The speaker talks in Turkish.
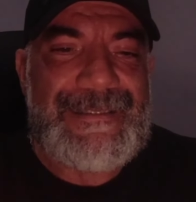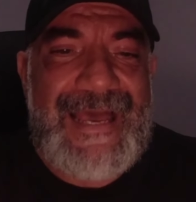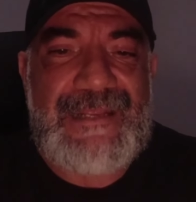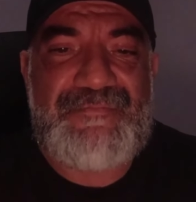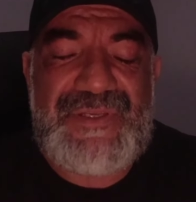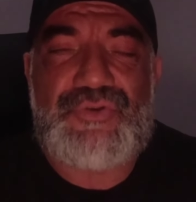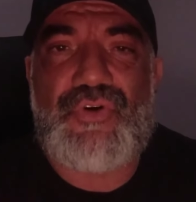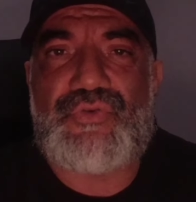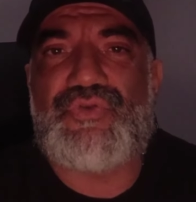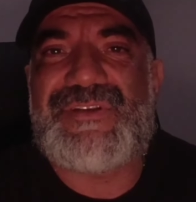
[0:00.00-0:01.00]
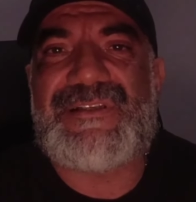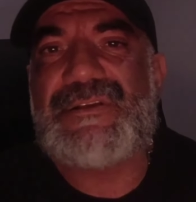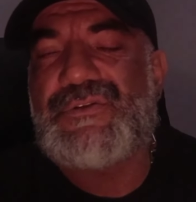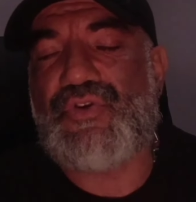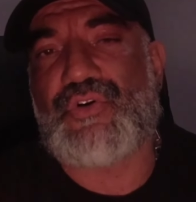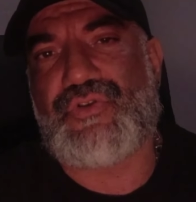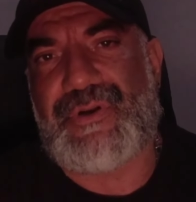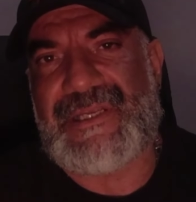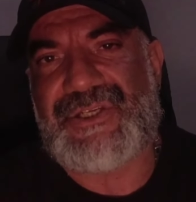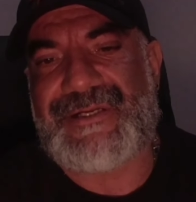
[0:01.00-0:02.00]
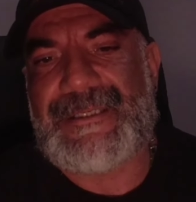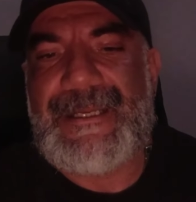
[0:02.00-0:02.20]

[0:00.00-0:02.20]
Yani birçok rutininiz çok zor geçer.